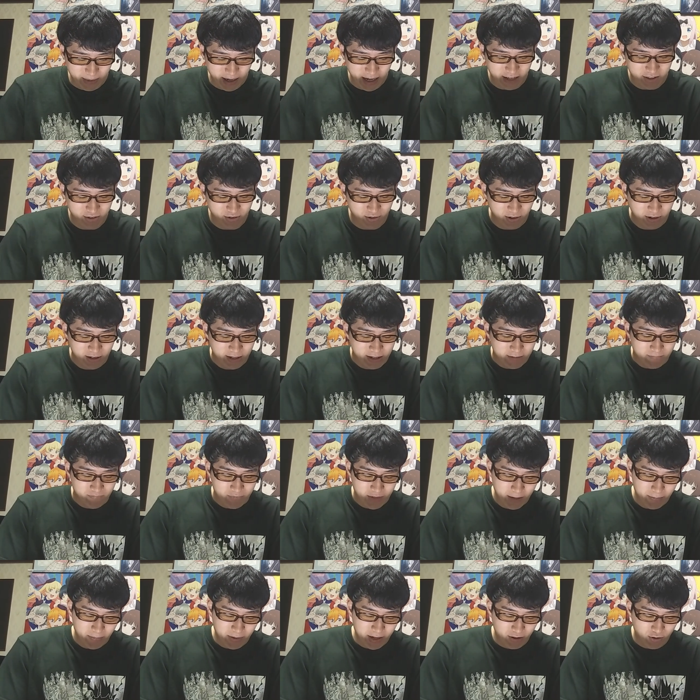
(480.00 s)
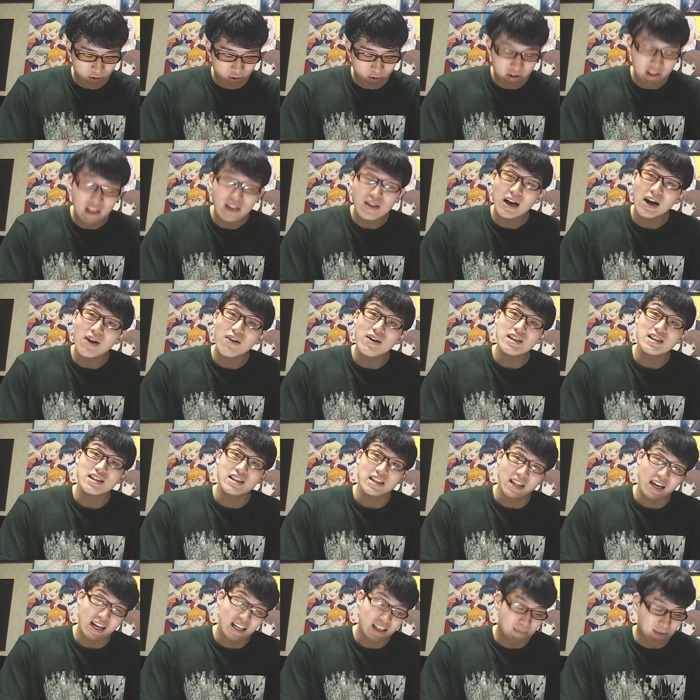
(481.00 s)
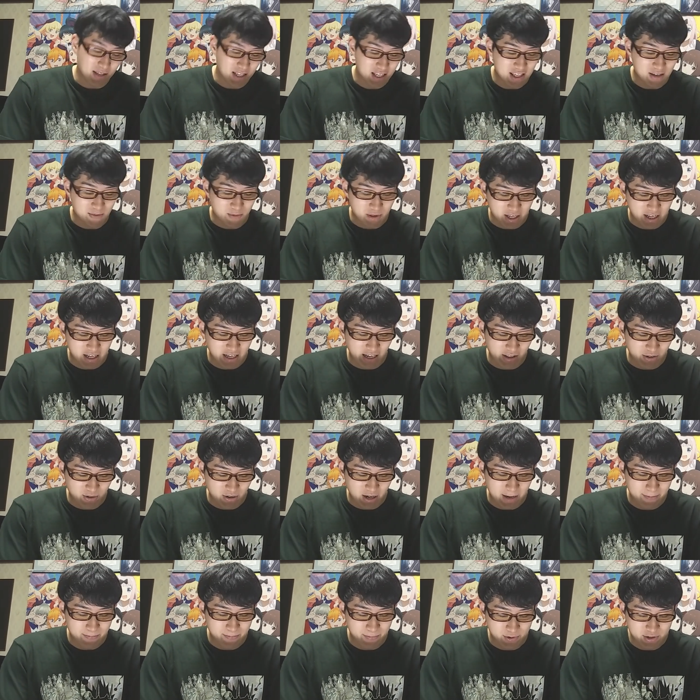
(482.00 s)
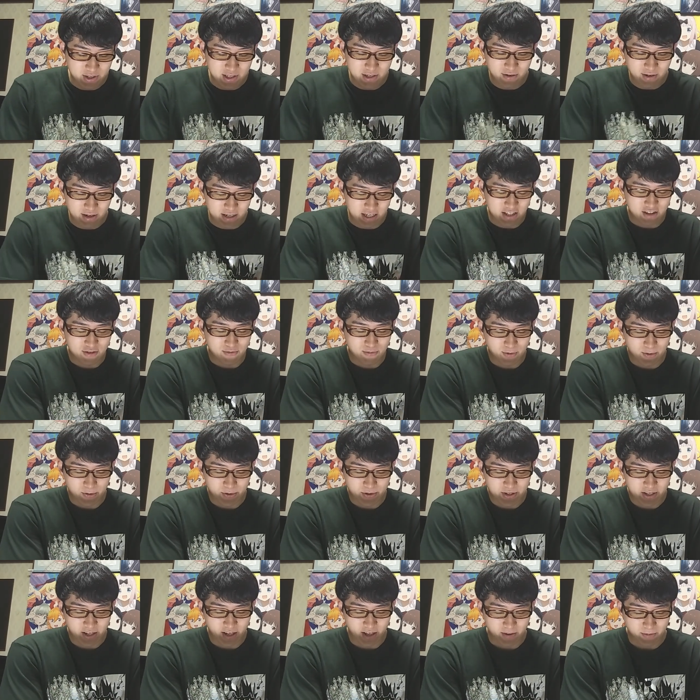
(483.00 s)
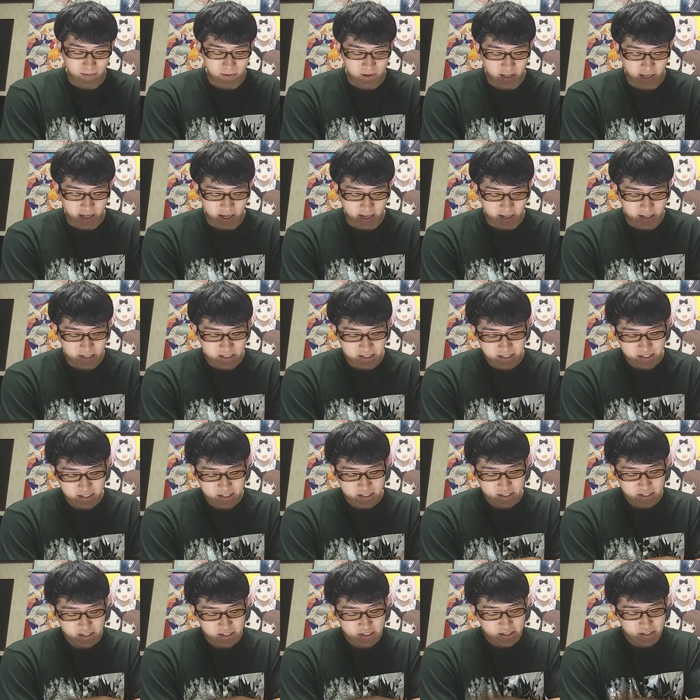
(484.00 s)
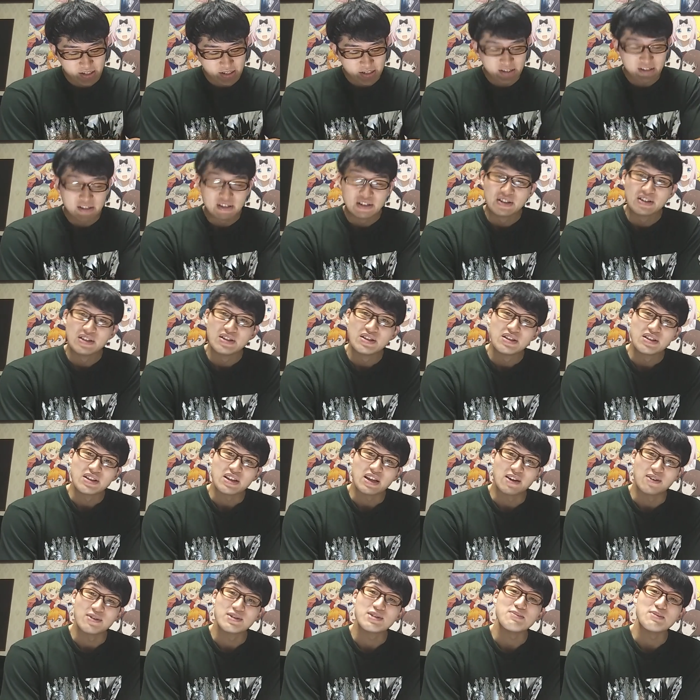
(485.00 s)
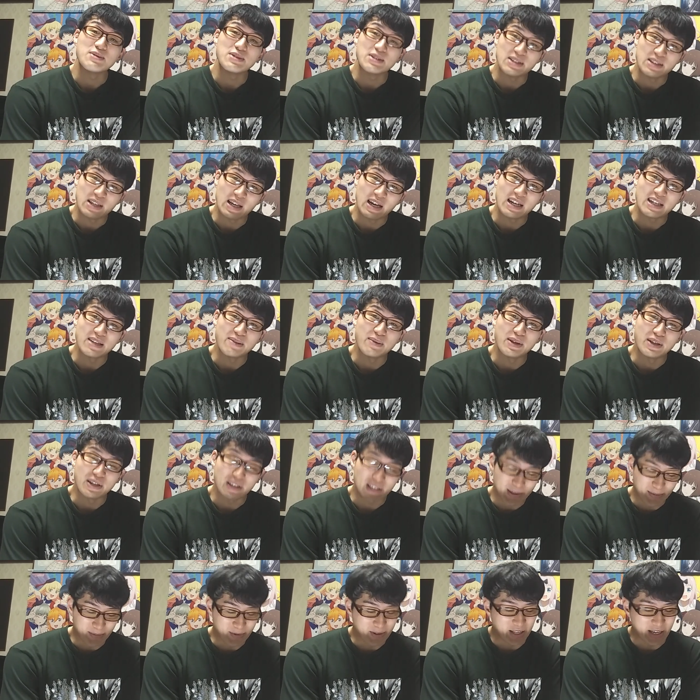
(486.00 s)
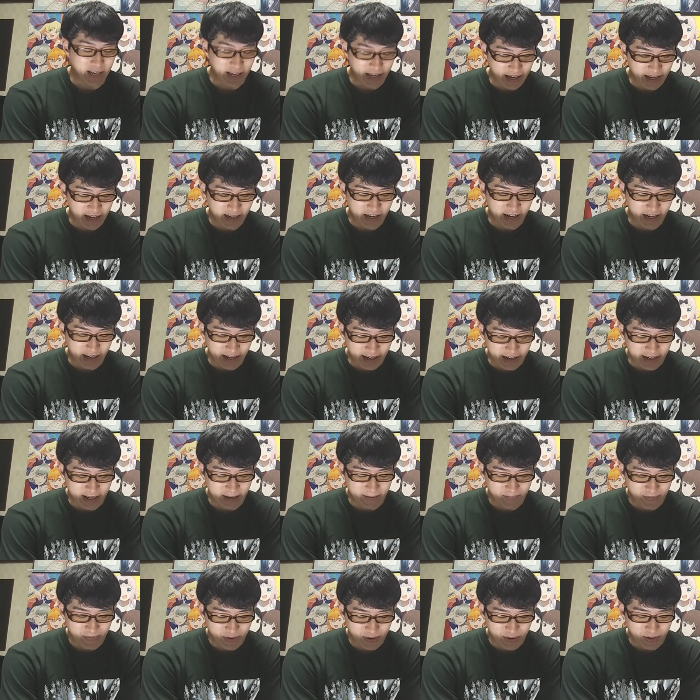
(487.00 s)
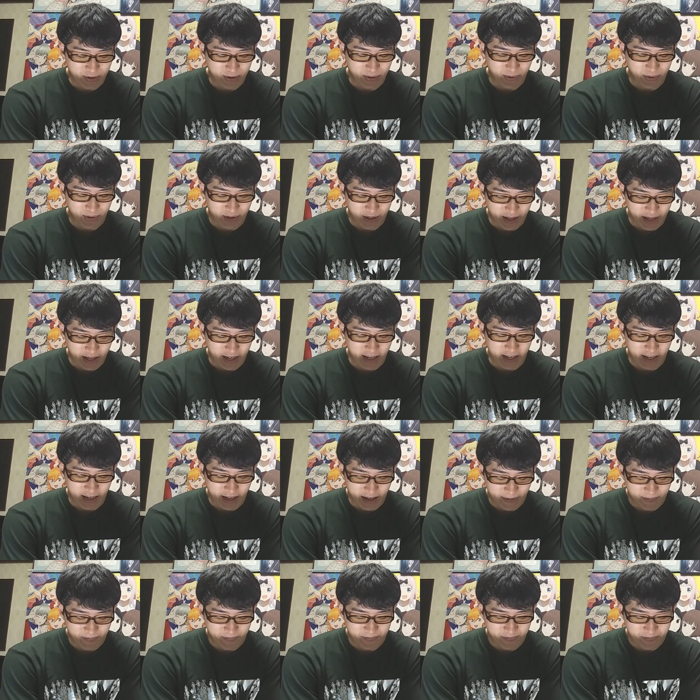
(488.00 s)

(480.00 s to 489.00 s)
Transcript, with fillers: ああの、やっぱね、ここに合わせてね、アニメ2期もね、あの発表してるかなと思うんですけどもね、楽しみですね、アニメ2期もね。はい。っていうところでね。